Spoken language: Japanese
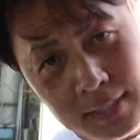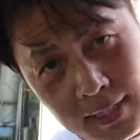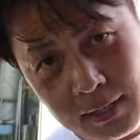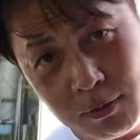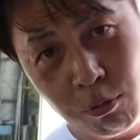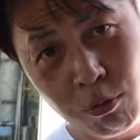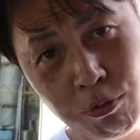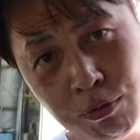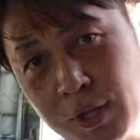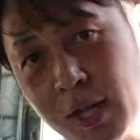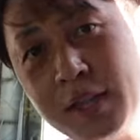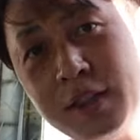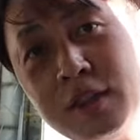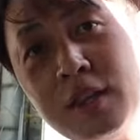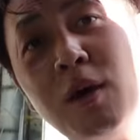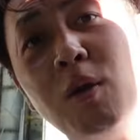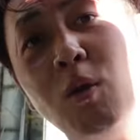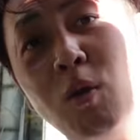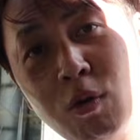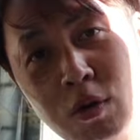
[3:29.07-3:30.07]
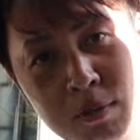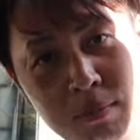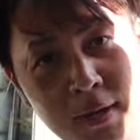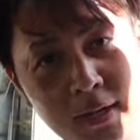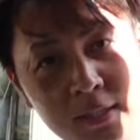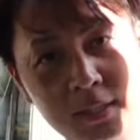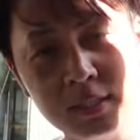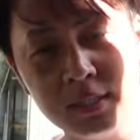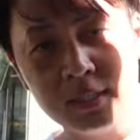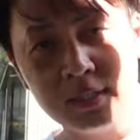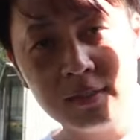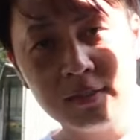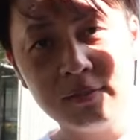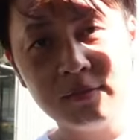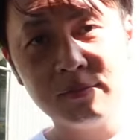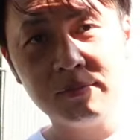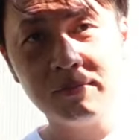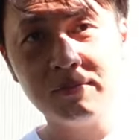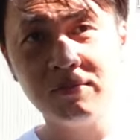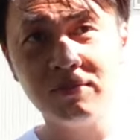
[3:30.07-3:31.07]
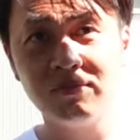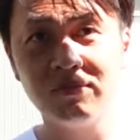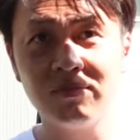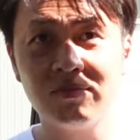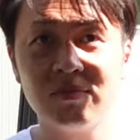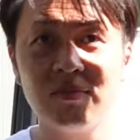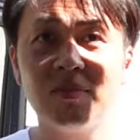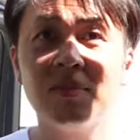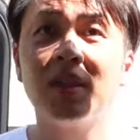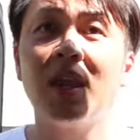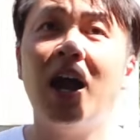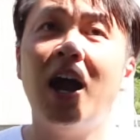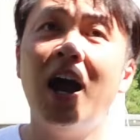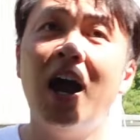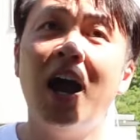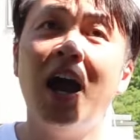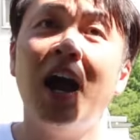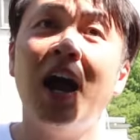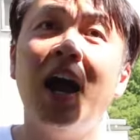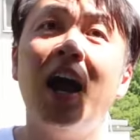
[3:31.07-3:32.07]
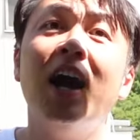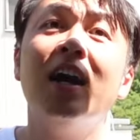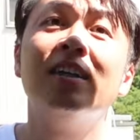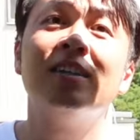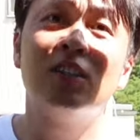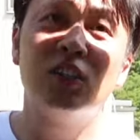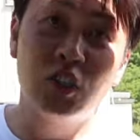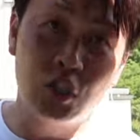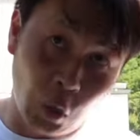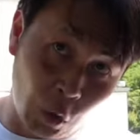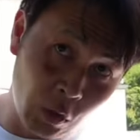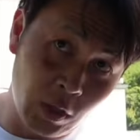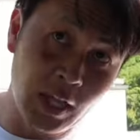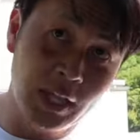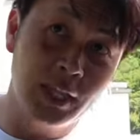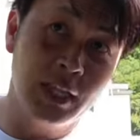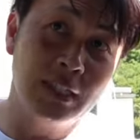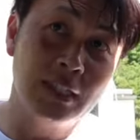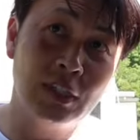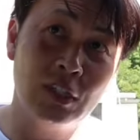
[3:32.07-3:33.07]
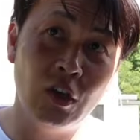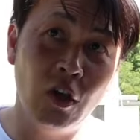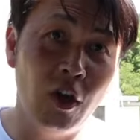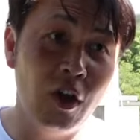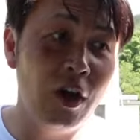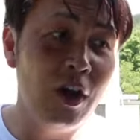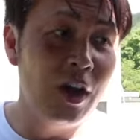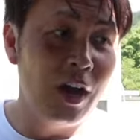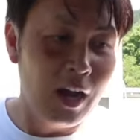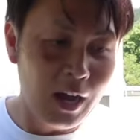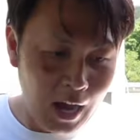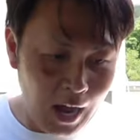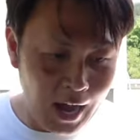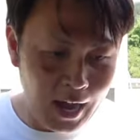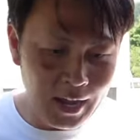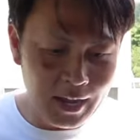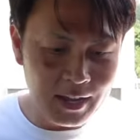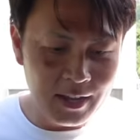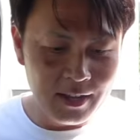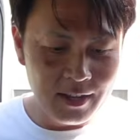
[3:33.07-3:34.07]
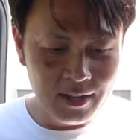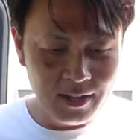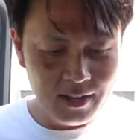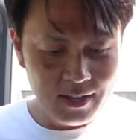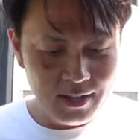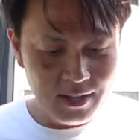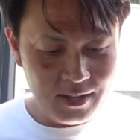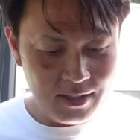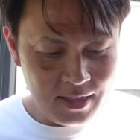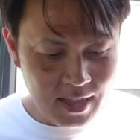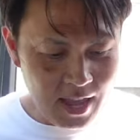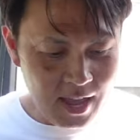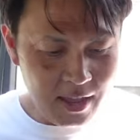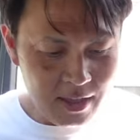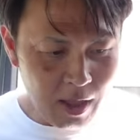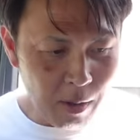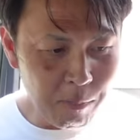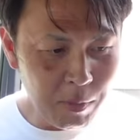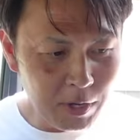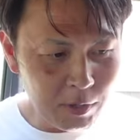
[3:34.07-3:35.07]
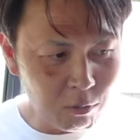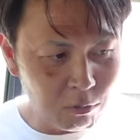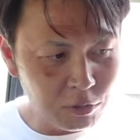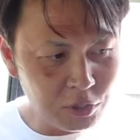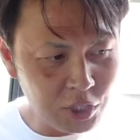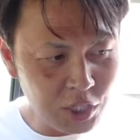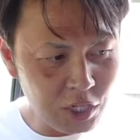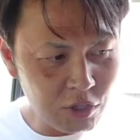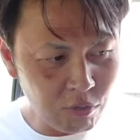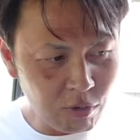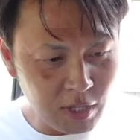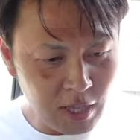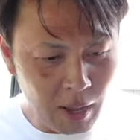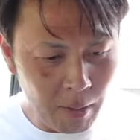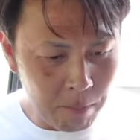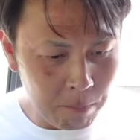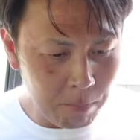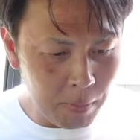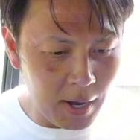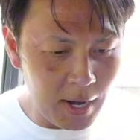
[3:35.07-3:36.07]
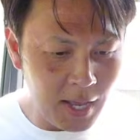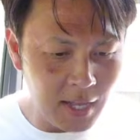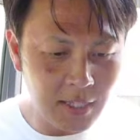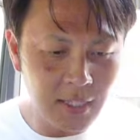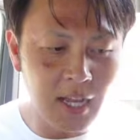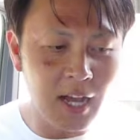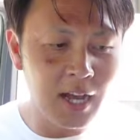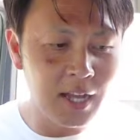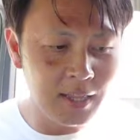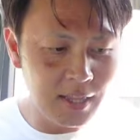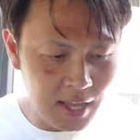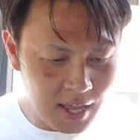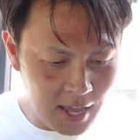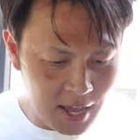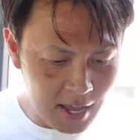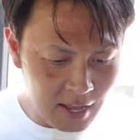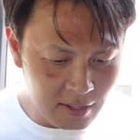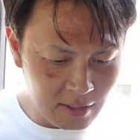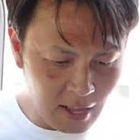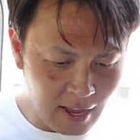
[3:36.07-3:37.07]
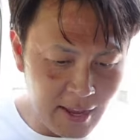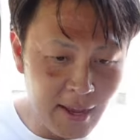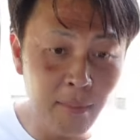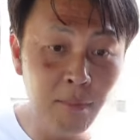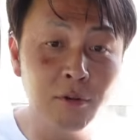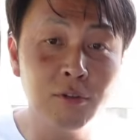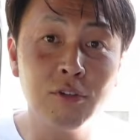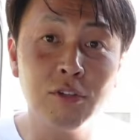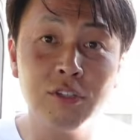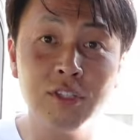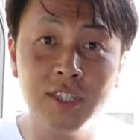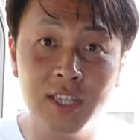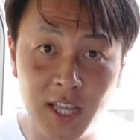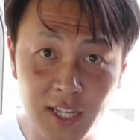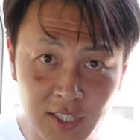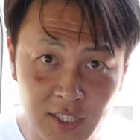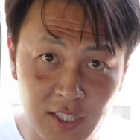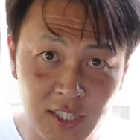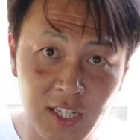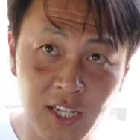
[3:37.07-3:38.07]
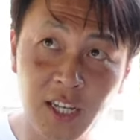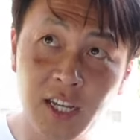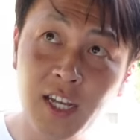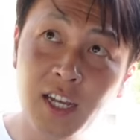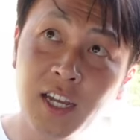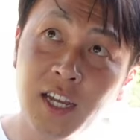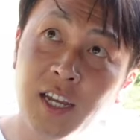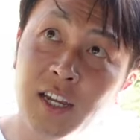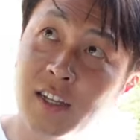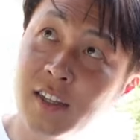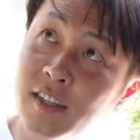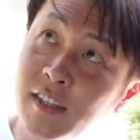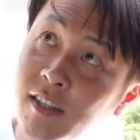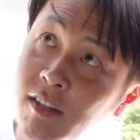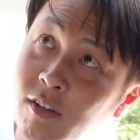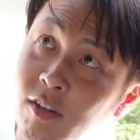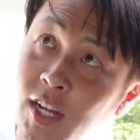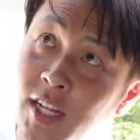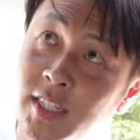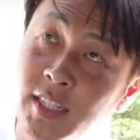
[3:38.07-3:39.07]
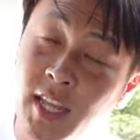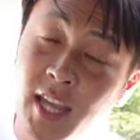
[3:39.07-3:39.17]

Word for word: ザーとなっております。こういった細かい部分もちょっと高級仕様になってるわけですね。そうなんですよ。はい。ね、やっぱりこのシートがナッパレザーで、ダイヤモンドステッチ、う